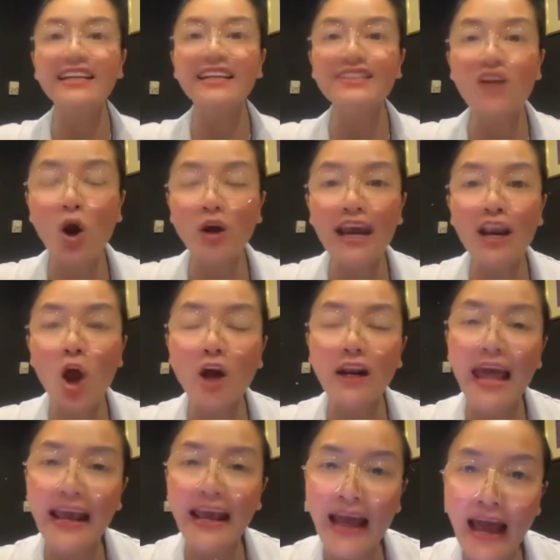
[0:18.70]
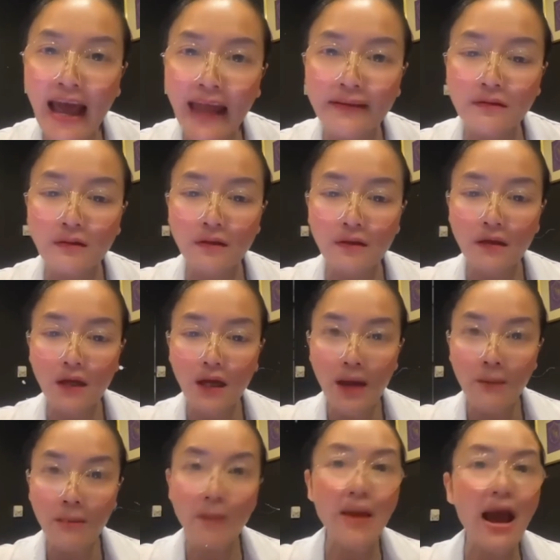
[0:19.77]
อันที่2แกหลอกแรงงาน
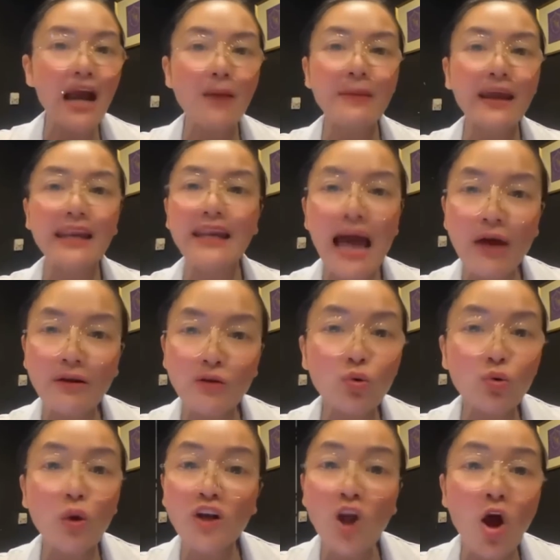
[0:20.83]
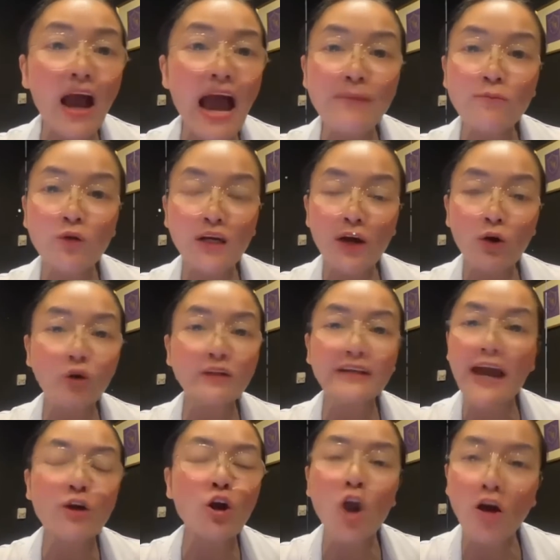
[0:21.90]
พม่าเขมรลาวนี่ทุกคนร้องไห้หมดเลยคน
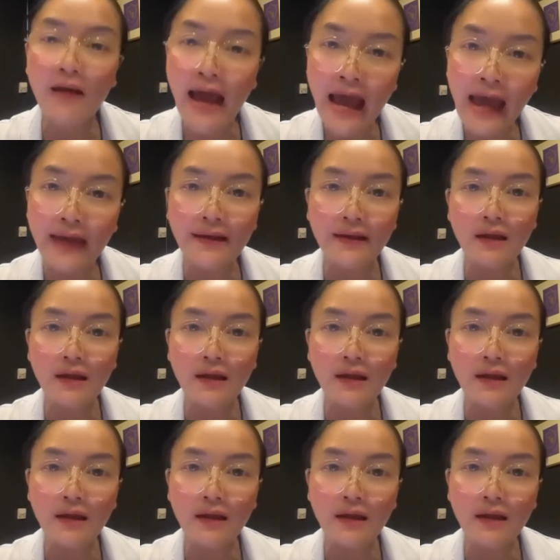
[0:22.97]
ไทยก็ร้องไห้